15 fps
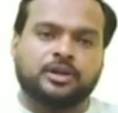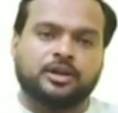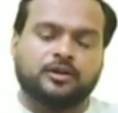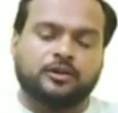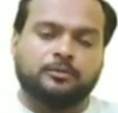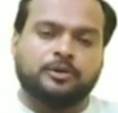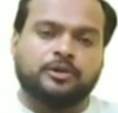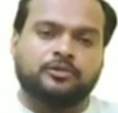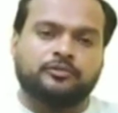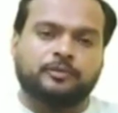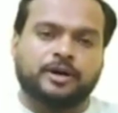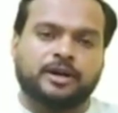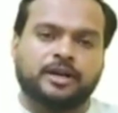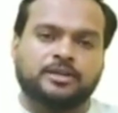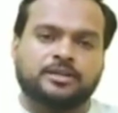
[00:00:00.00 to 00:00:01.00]
गवर्नमेंट ऑफ
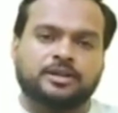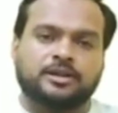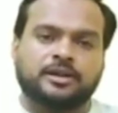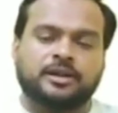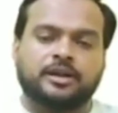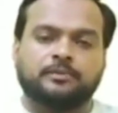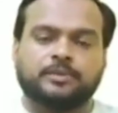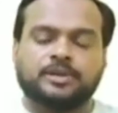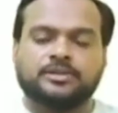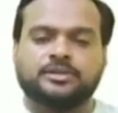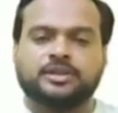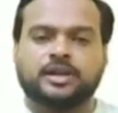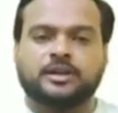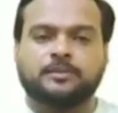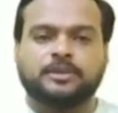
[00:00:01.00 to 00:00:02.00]
महाराष्ट्र ने अपने जी